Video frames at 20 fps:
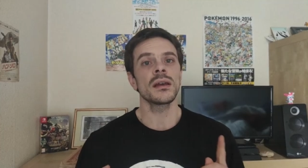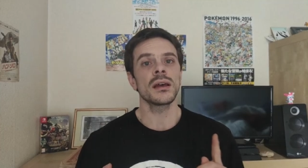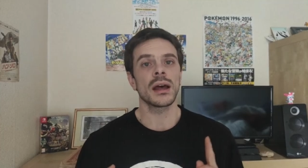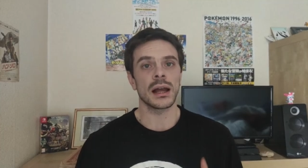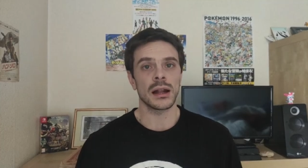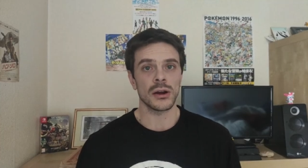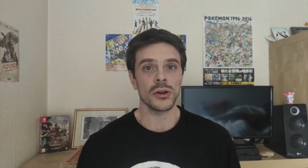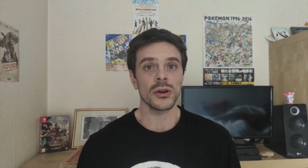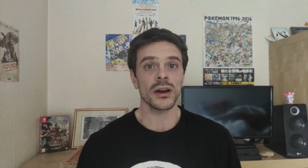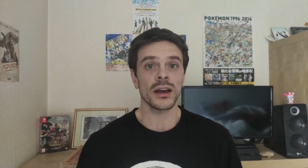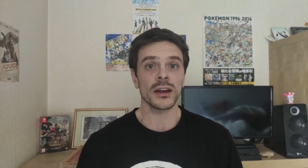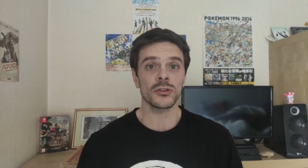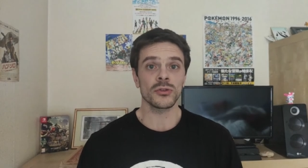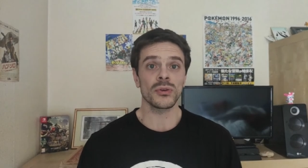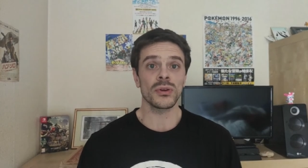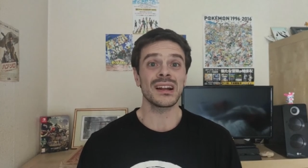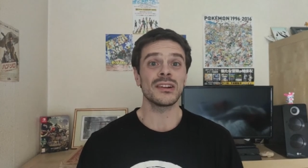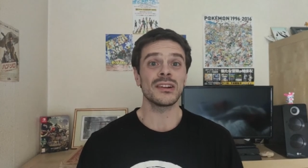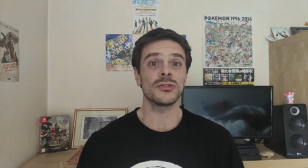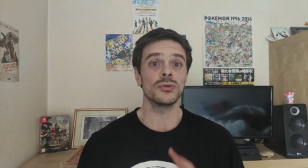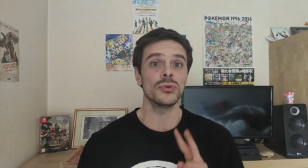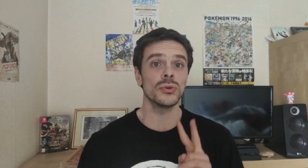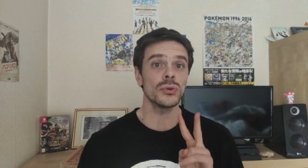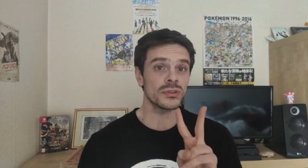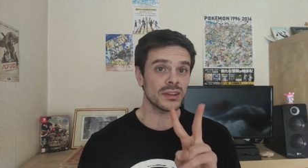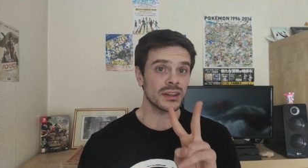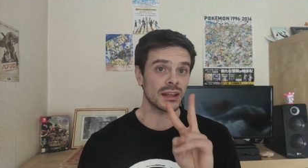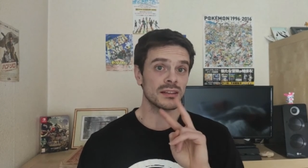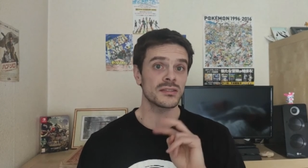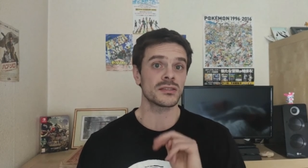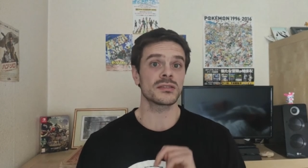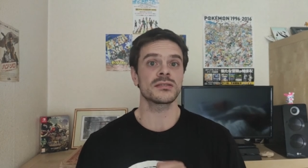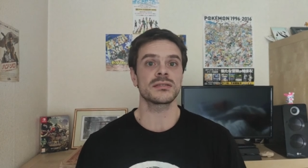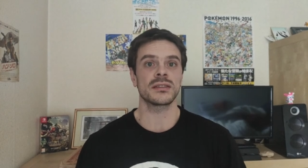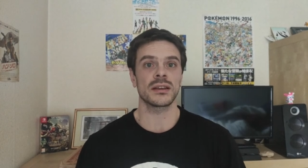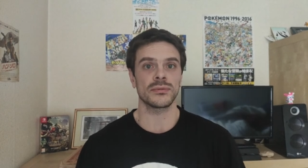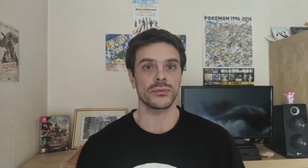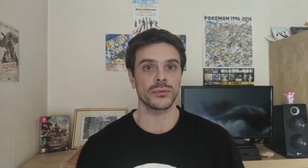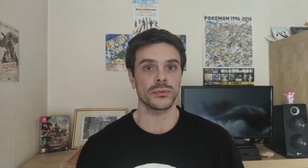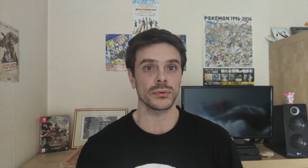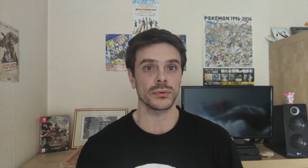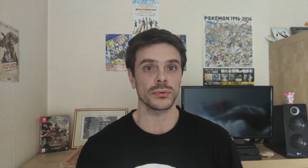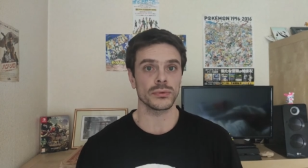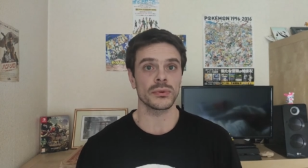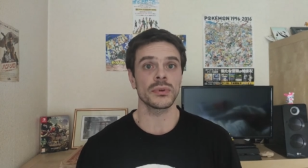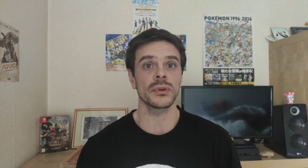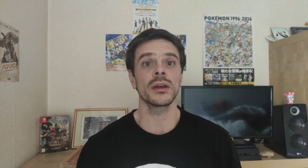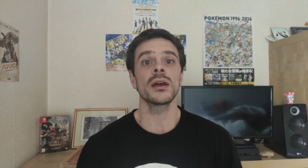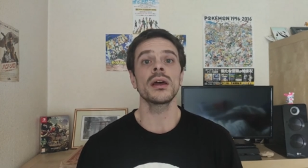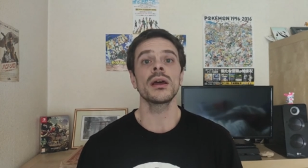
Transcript: À l'heure actuelle, deux thèses s'affrontent.